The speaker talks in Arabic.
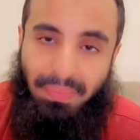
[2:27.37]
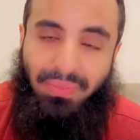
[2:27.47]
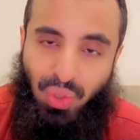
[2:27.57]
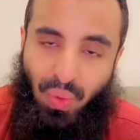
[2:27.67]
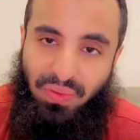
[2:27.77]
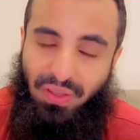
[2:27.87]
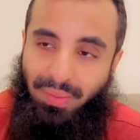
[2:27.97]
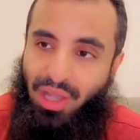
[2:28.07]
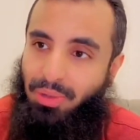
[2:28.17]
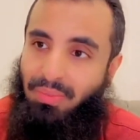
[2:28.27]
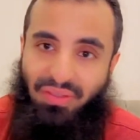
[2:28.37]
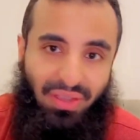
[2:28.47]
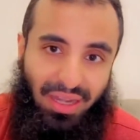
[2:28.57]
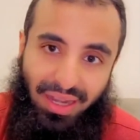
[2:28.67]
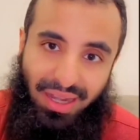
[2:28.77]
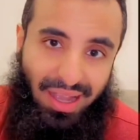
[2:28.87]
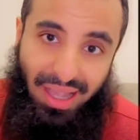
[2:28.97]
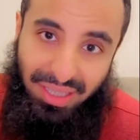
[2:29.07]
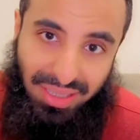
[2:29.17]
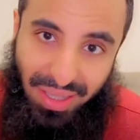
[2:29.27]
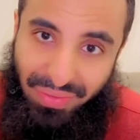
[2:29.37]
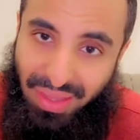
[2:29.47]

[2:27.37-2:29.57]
توفى معهم ما في إلا أنا عايشة